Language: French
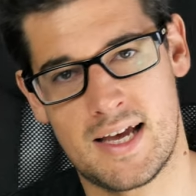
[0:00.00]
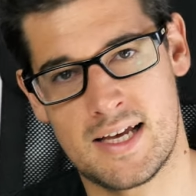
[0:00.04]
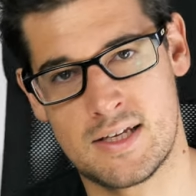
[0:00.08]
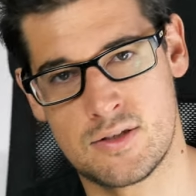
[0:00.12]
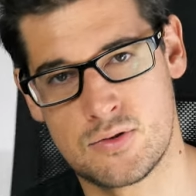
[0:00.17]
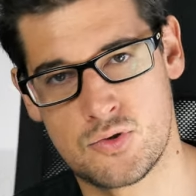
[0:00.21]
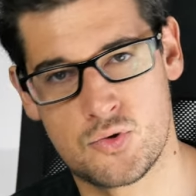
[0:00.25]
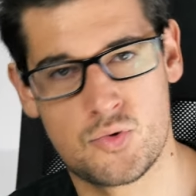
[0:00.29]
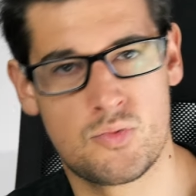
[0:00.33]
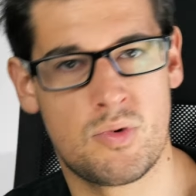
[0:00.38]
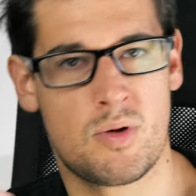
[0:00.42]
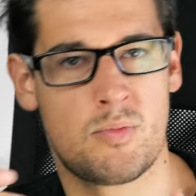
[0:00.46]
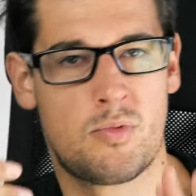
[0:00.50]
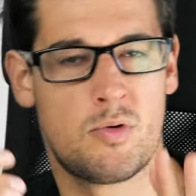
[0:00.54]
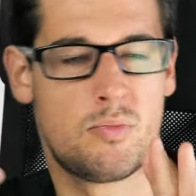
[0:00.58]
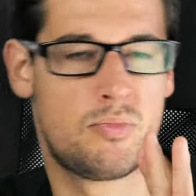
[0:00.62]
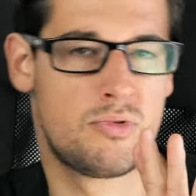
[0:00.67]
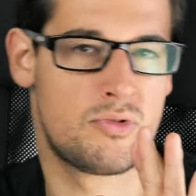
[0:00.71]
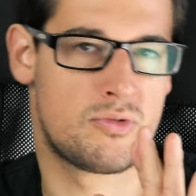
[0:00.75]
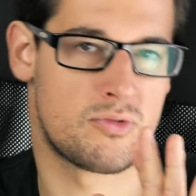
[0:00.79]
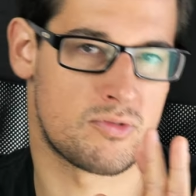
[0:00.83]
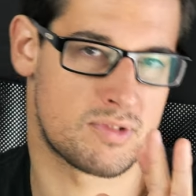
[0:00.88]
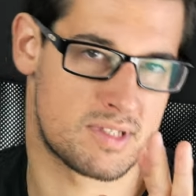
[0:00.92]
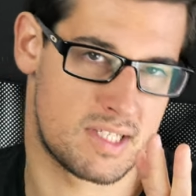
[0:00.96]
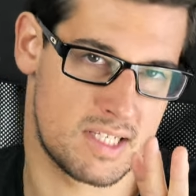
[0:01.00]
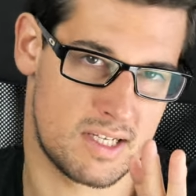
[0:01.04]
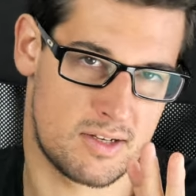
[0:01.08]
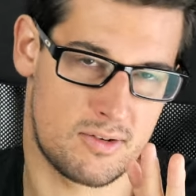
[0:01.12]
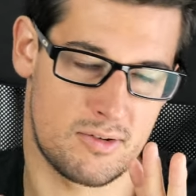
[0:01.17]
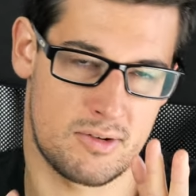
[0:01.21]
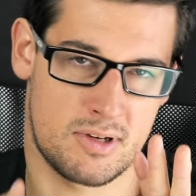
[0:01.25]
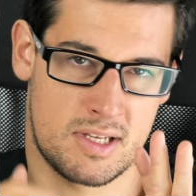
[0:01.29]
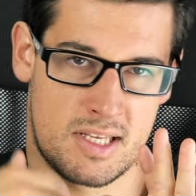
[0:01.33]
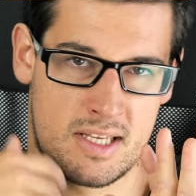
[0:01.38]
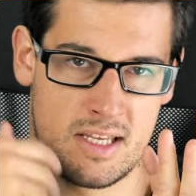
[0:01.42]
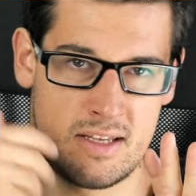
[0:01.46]
un zoom un peu plus
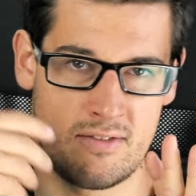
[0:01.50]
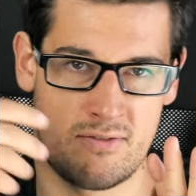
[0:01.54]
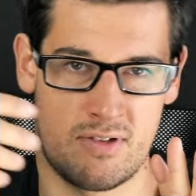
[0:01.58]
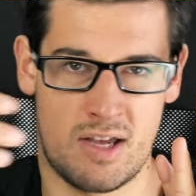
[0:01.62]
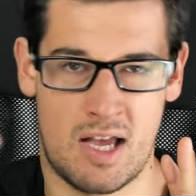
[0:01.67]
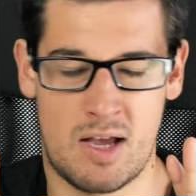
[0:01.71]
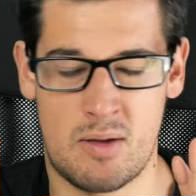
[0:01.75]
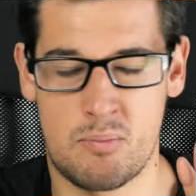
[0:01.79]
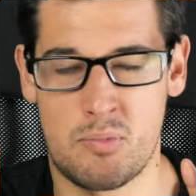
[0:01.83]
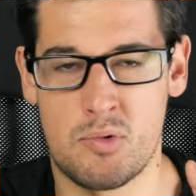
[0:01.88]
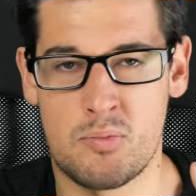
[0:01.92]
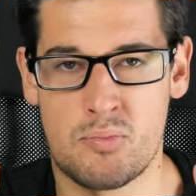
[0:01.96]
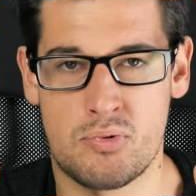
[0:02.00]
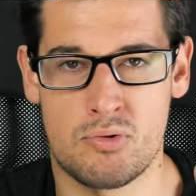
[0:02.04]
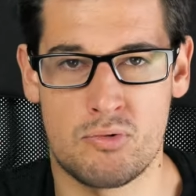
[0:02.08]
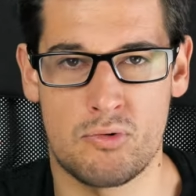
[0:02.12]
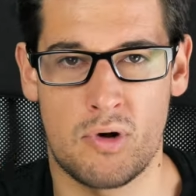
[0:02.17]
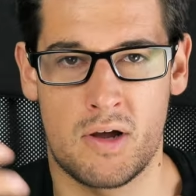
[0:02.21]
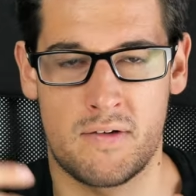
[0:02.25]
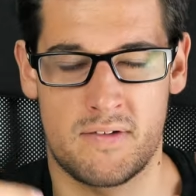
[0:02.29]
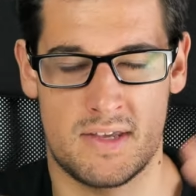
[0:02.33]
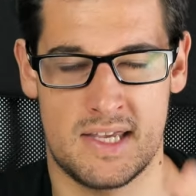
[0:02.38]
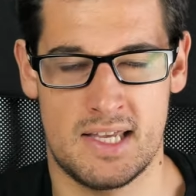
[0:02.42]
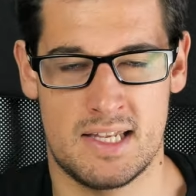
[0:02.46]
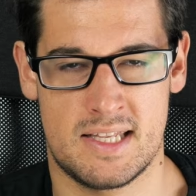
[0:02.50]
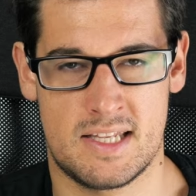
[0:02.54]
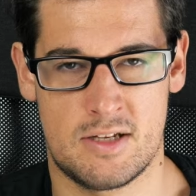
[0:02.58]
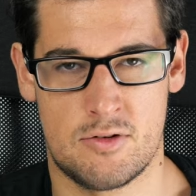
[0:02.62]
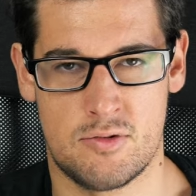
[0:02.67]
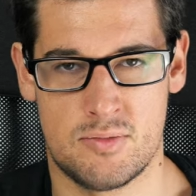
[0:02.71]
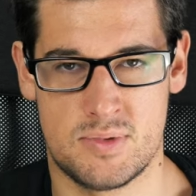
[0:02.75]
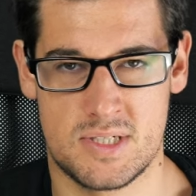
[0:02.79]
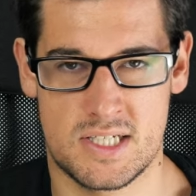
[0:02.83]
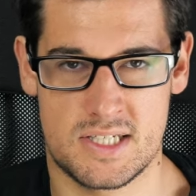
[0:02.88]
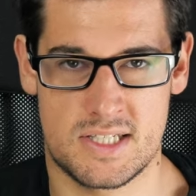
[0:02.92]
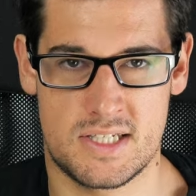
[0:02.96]
conséquent qui va un peu plus loin avec un
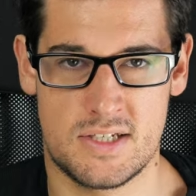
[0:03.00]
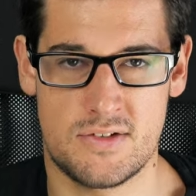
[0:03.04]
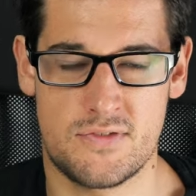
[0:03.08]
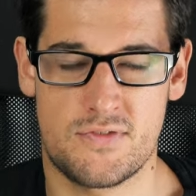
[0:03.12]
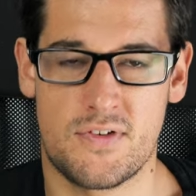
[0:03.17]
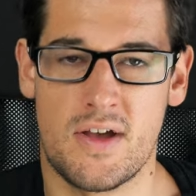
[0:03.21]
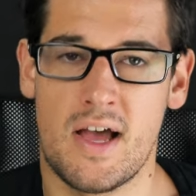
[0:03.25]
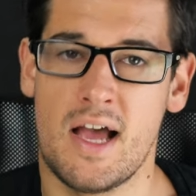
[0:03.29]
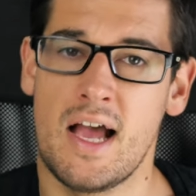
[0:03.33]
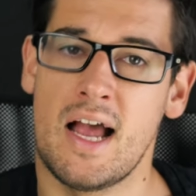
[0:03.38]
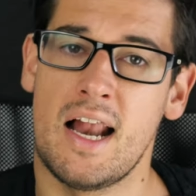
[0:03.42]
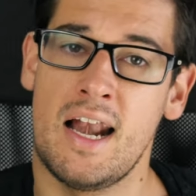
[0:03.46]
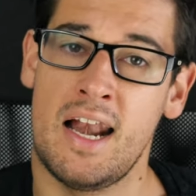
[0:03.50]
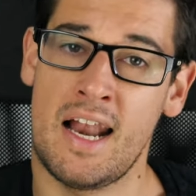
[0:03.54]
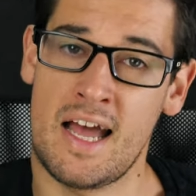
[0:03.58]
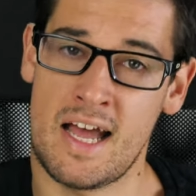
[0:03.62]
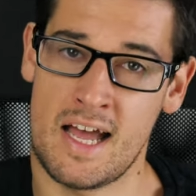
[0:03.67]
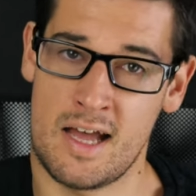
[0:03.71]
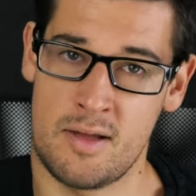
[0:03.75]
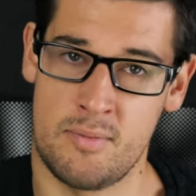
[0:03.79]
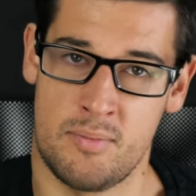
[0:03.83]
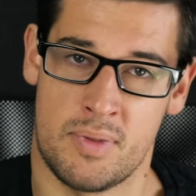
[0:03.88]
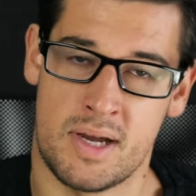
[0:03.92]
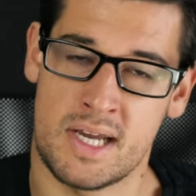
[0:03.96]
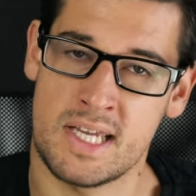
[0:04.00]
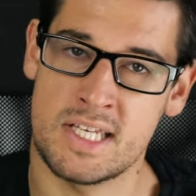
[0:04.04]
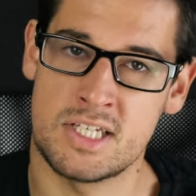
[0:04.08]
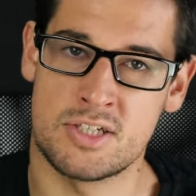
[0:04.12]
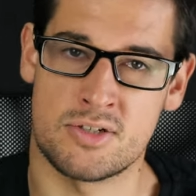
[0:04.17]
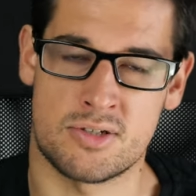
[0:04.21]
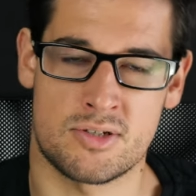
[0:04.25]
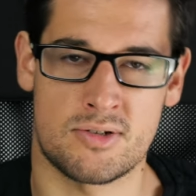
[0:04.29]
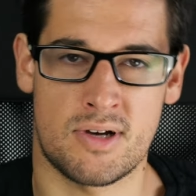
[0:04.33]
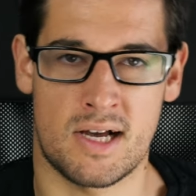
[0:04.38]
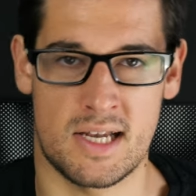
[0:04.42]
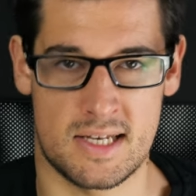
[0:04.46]
téléobjectif Là, un
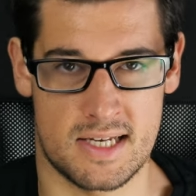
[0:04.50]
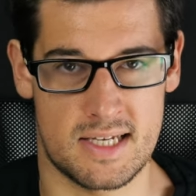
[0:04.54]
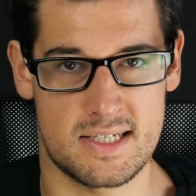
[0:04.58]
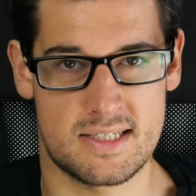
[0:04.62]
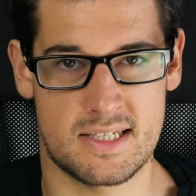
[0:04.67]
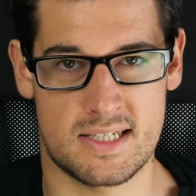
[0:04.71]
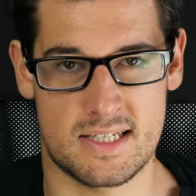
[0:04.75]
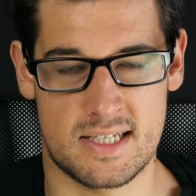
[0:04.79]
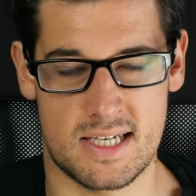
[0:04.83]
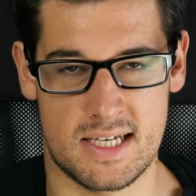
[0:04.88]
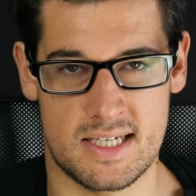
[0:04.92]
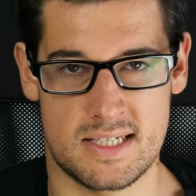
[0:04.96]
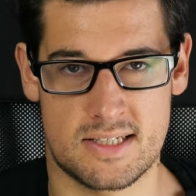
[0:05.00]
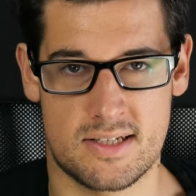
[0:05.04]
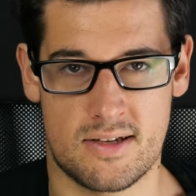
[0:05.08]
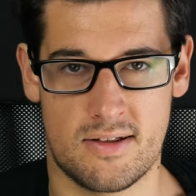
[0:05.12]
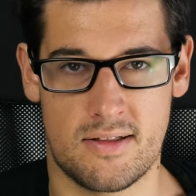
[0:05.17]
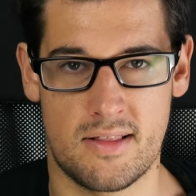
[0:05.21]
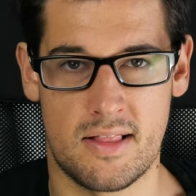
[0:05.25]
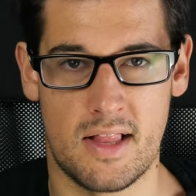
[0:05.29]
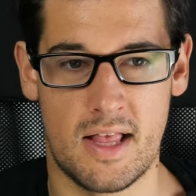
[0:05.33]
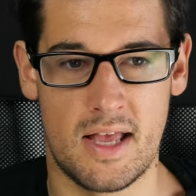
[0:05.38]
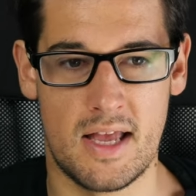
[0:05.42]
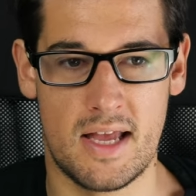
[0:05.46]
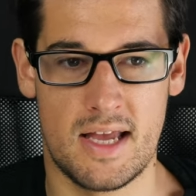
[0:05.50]
bridge sera très intéressant.